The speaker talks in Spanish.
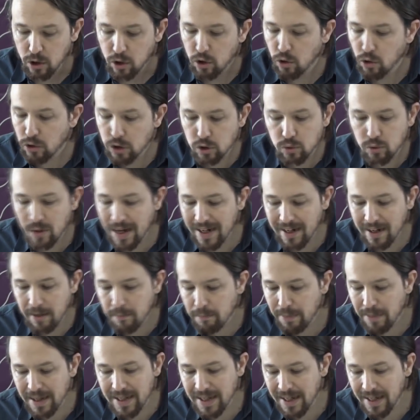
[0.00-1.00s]
No es una
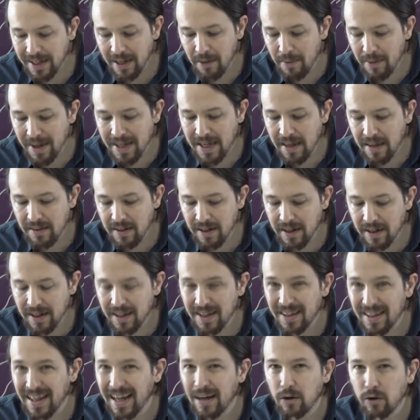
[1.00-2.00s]
campaña que vaya
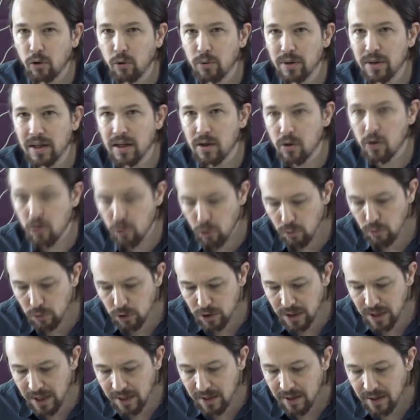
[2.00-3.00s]
dirigida al Gobierno
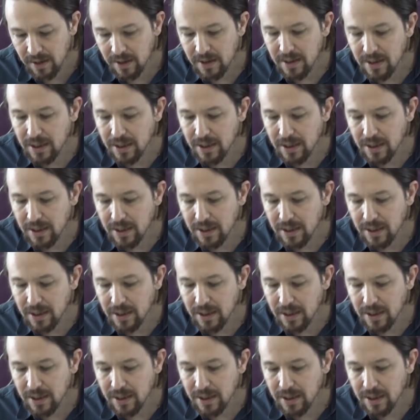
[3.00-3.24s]
como tal,